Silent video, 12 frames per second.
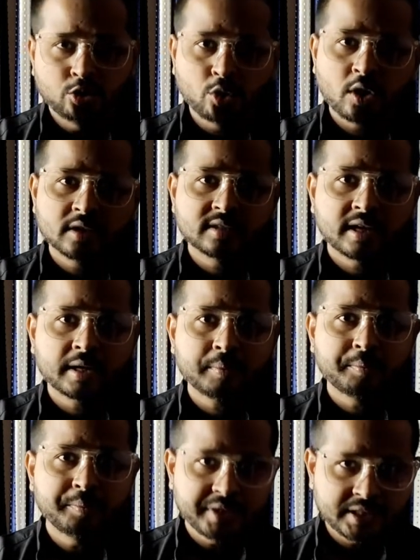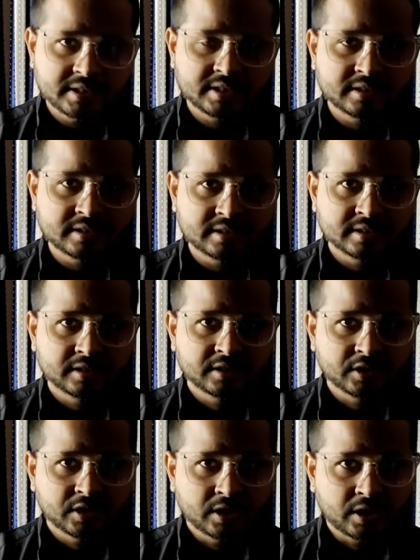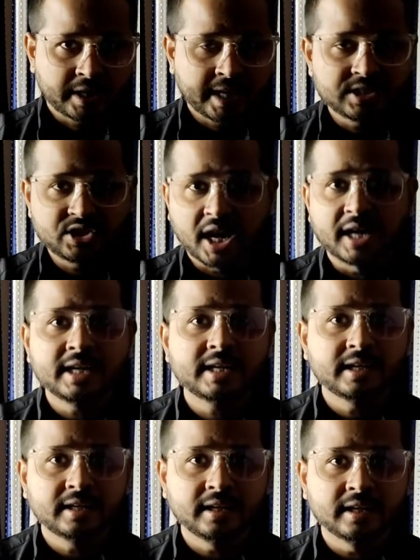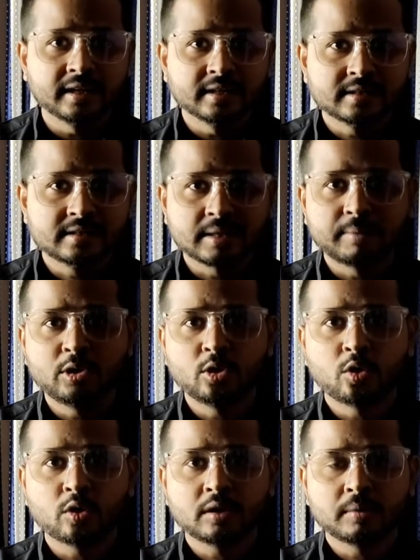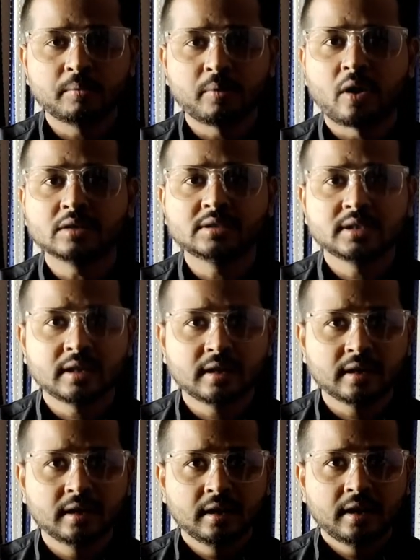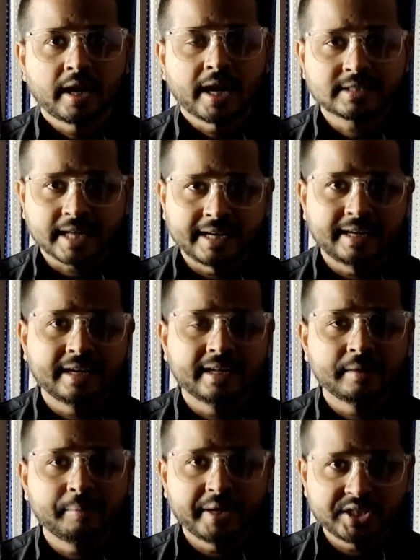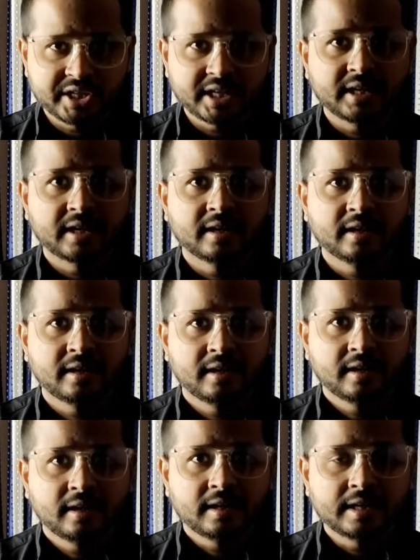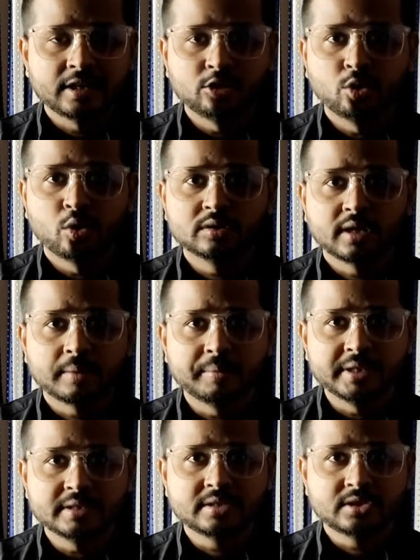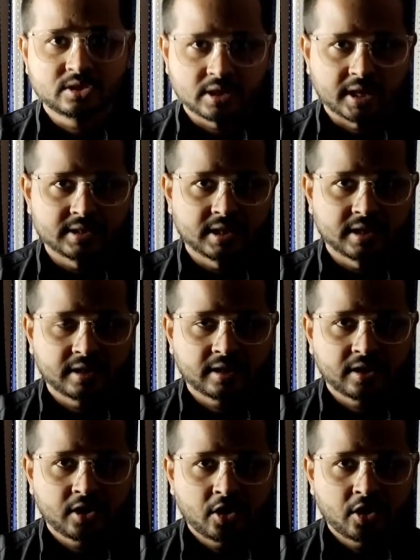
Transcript: 2020 के जाने के लिए सभी लोग बहुत ज़्यादा एक्साइटेड हैं बेचैन हैं कि 2020 चला जाए